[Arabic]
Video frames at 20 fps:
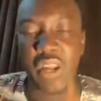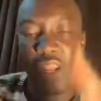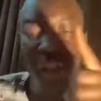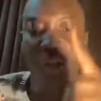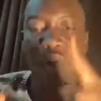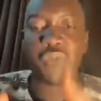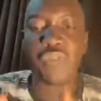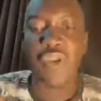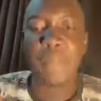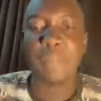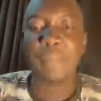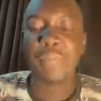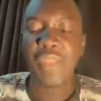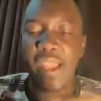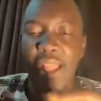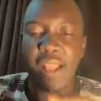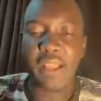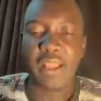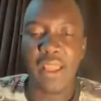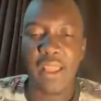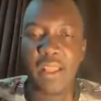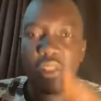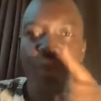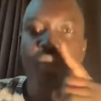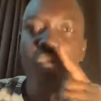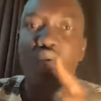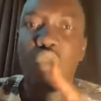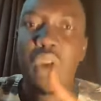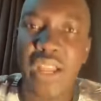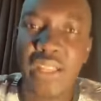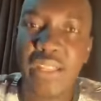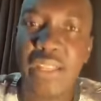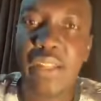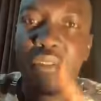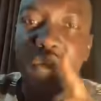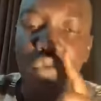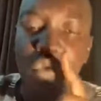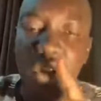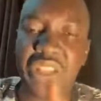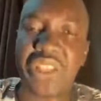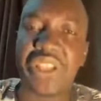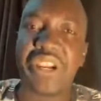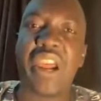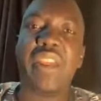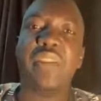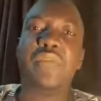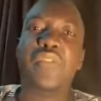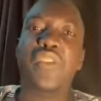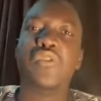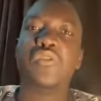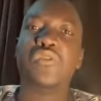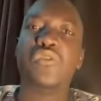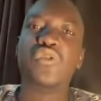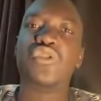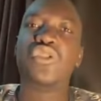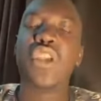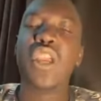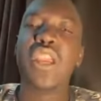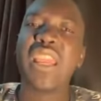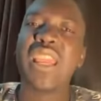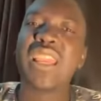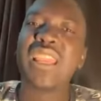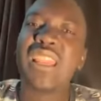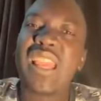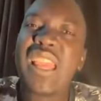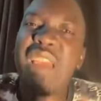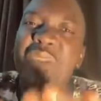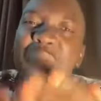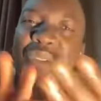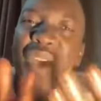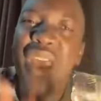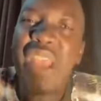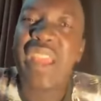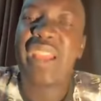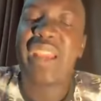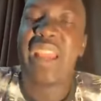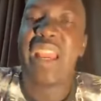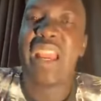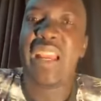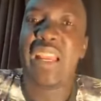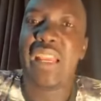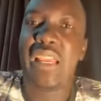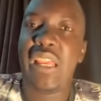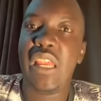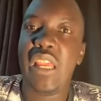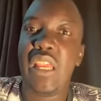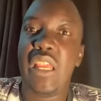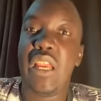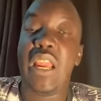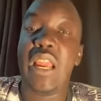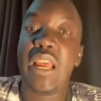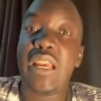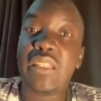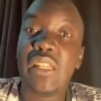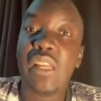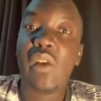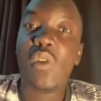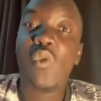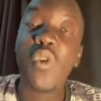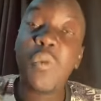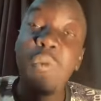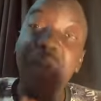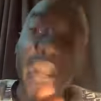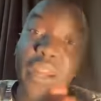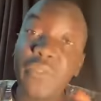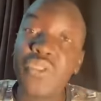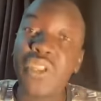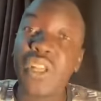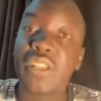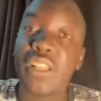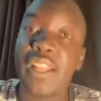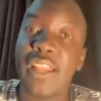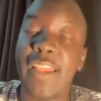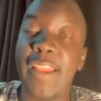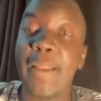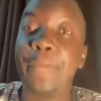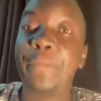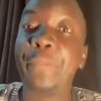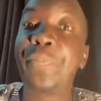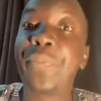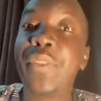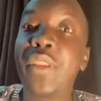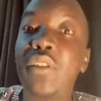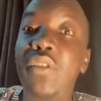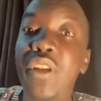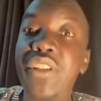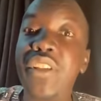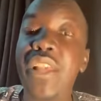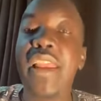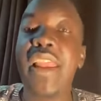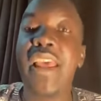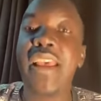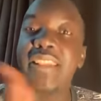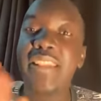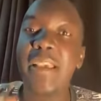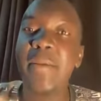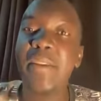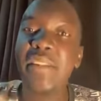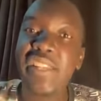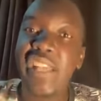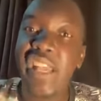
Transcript: ولا عنده فهم احقاد وحسد وادران في النفوس يا اخي كلام فارغ يا اخي خلاص وبنفس الطريقة كويس الاحزاب